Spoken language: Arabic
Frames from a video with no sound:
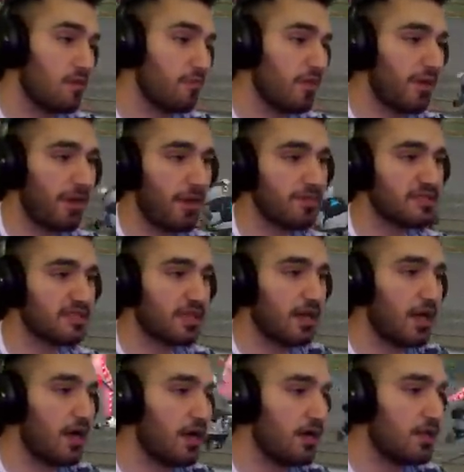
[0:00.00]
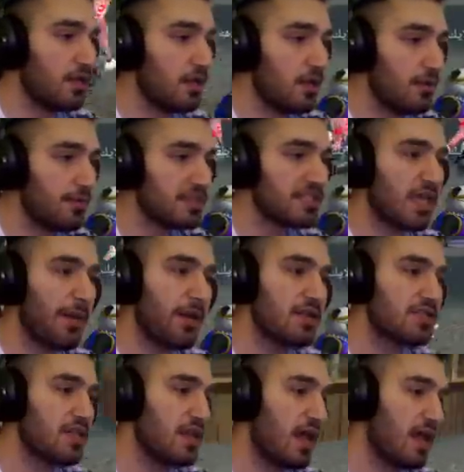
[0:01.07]
ما بلعب الصراحه بس كمان
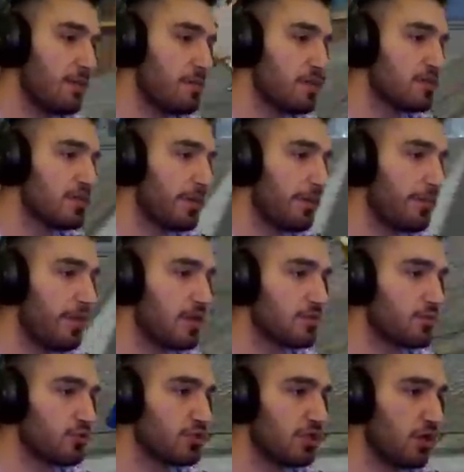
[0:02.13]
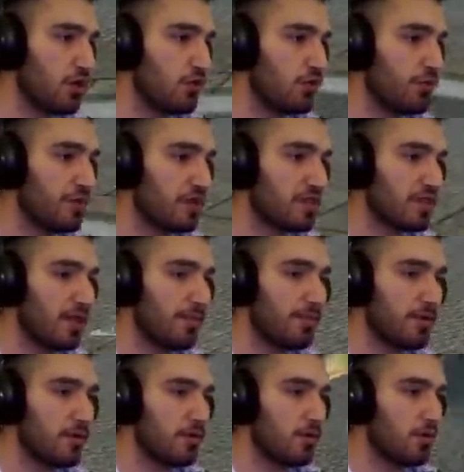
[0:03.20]
سكين على البنت شباب ماشي بوشي شيء حلو مرتب
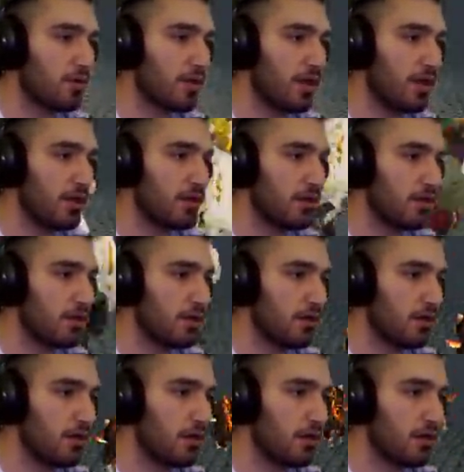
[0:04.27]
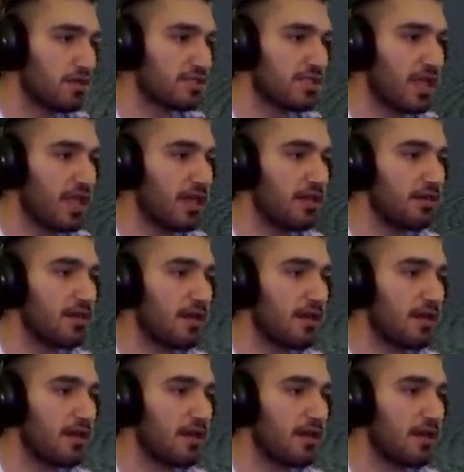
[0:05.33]
اوكي آه يستاهل